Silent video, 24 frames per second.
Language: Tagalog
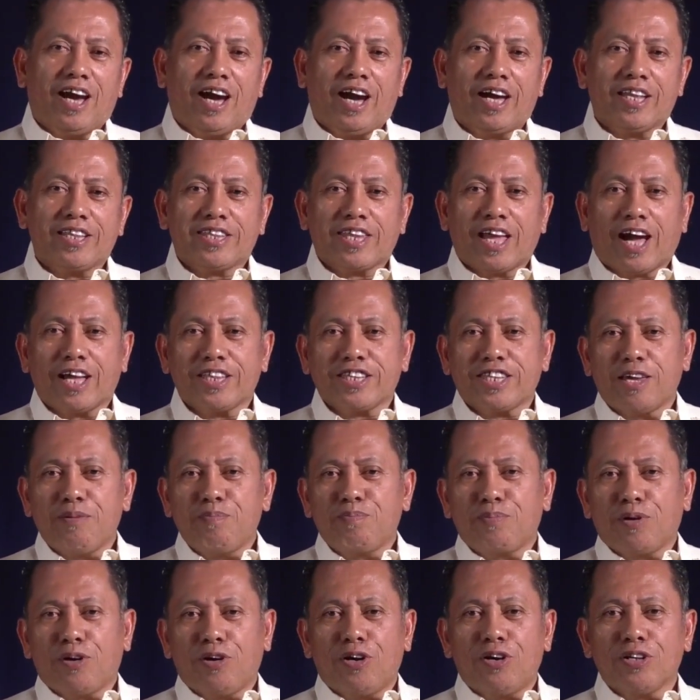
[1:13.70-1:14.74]
At
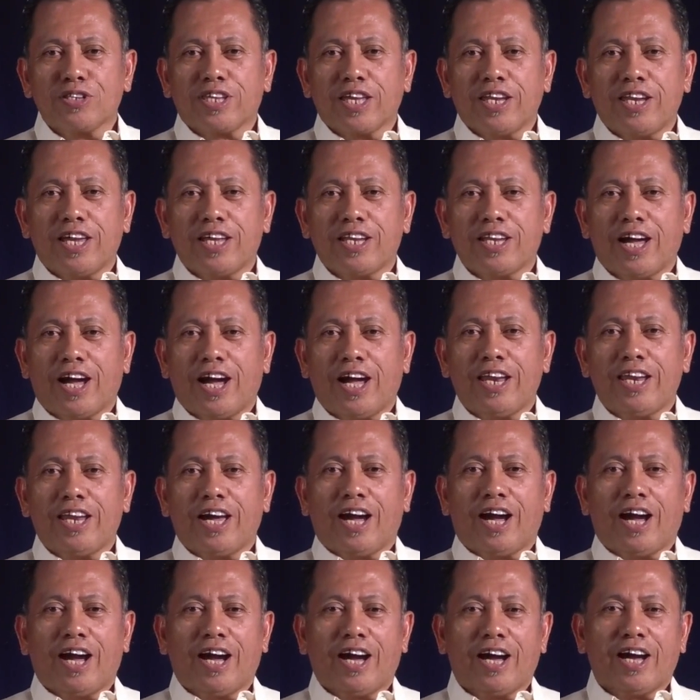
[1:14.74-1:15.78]
atin pong tiningnan
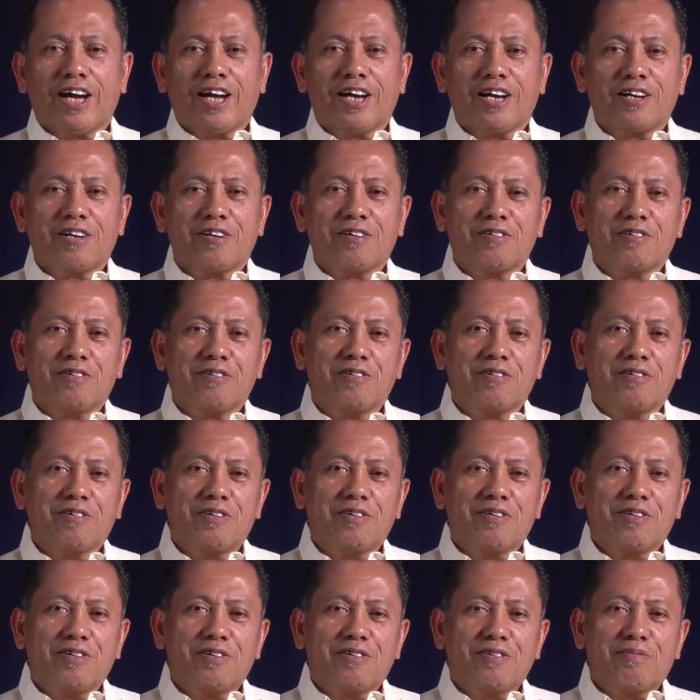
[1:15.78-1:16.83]
ang
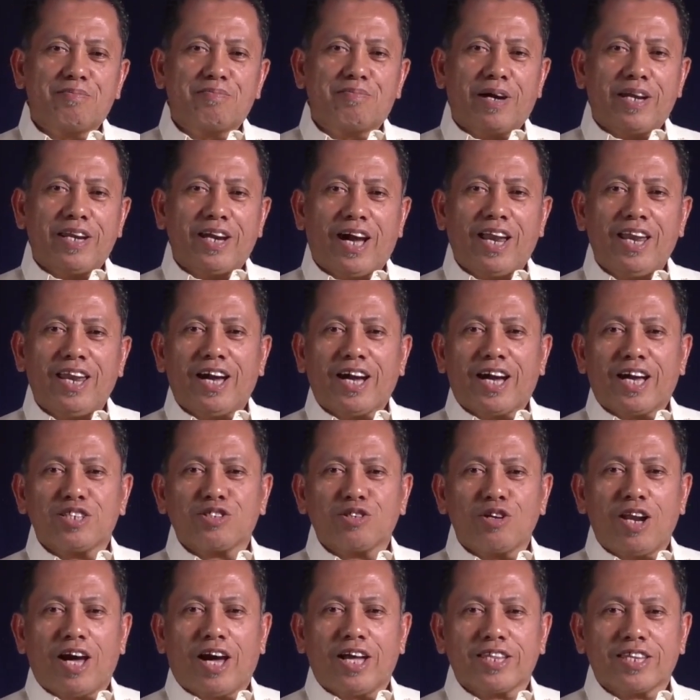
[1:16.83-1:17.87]
banal na
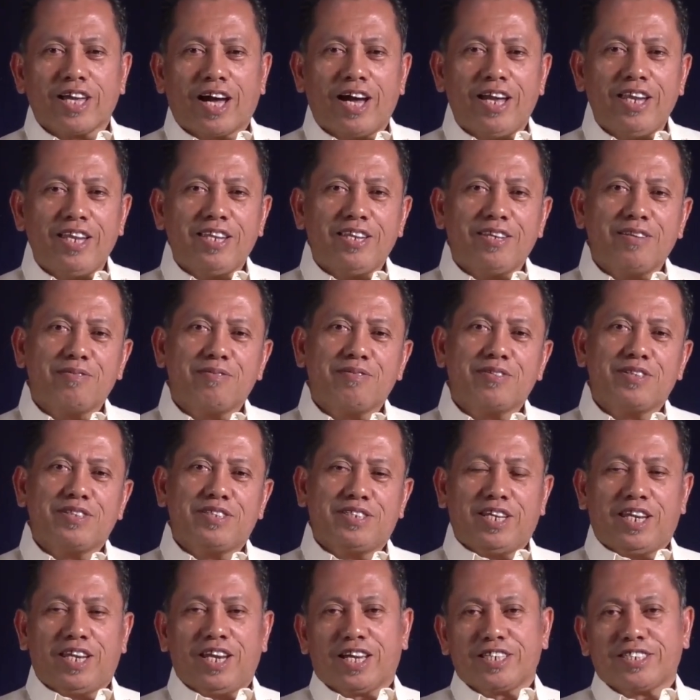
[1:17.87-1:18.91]
kasulatan,
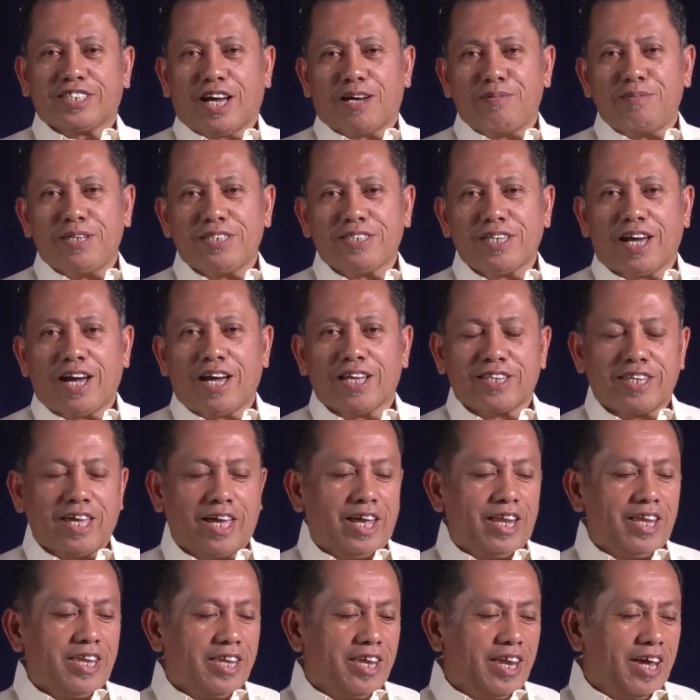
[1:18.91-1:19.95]
sinasabi sa
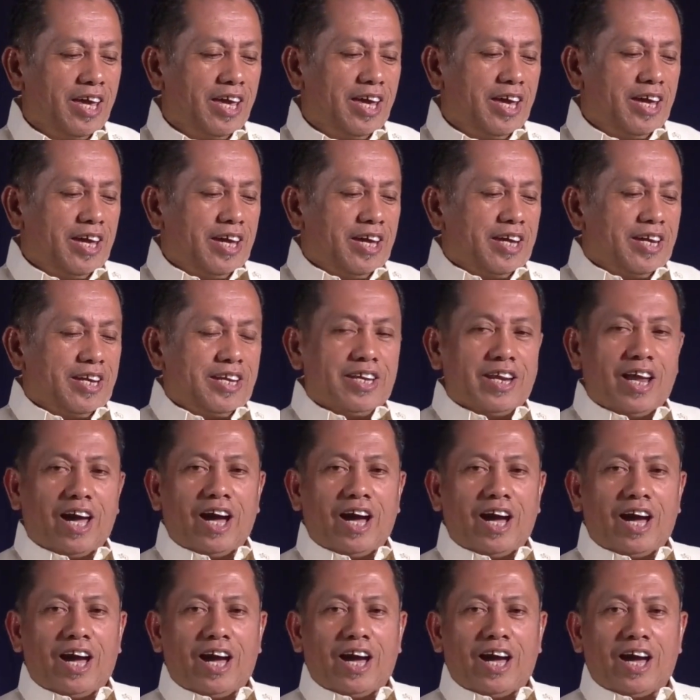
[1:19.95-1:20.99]
atin
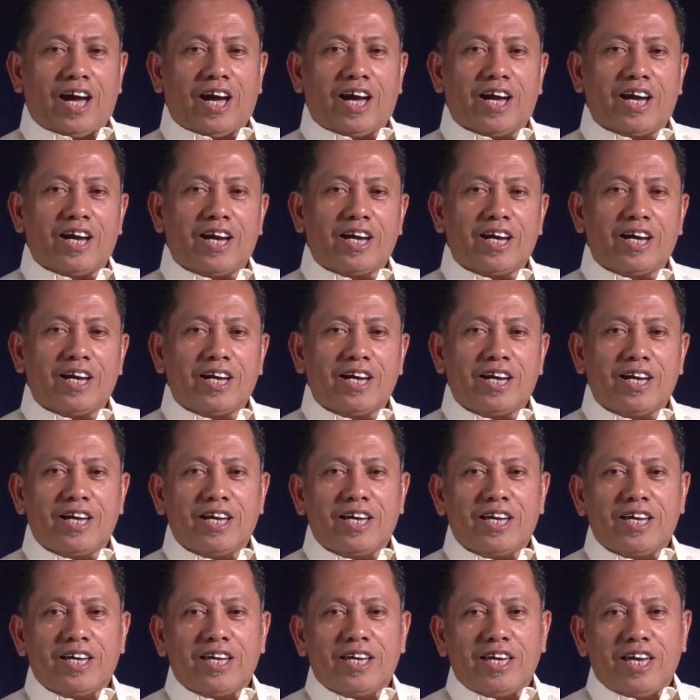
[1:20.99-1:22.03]
na
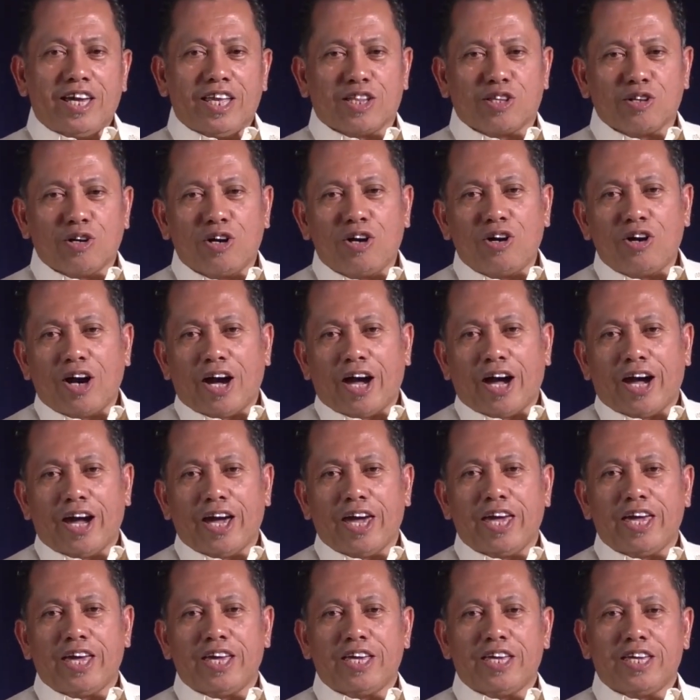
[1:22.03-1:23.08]
ito
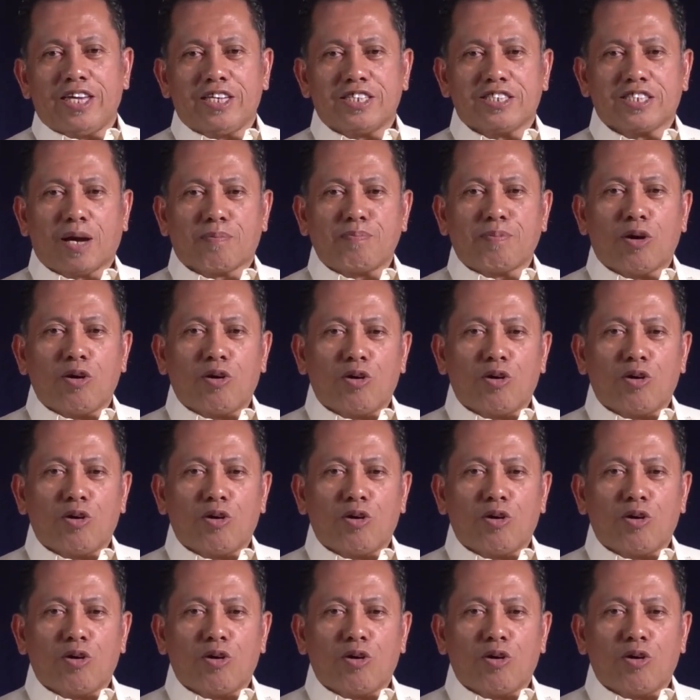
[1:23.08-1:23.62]
ay sa